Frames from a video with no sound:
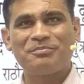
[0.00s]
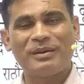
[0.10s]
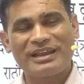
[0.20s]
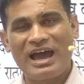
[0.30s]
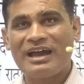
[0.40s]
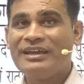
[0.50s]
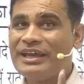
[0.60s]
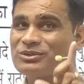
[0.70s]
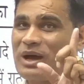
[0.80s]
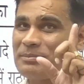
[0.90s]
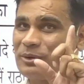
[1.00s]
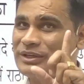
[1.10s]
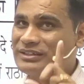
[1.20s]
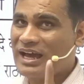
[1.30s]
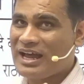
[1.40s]
बना एक तो आपको ये
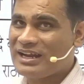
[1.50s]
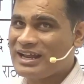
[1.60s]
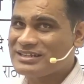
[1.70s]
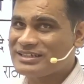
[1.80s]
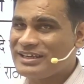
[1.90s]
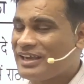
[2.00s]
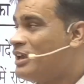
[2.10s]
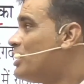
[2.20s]
ध्यान रहना चाहिए